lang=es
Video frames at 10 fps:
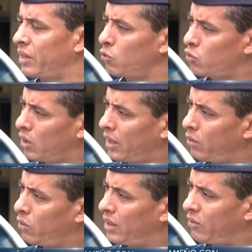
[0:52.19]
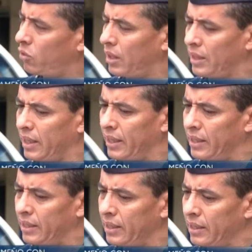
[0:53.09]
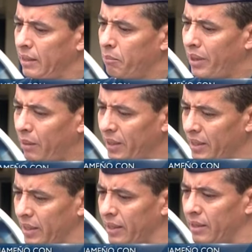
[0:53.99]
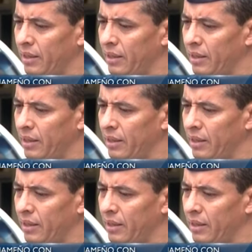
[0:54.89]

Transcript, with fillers: de un ciudadano de nacionalidad panameña.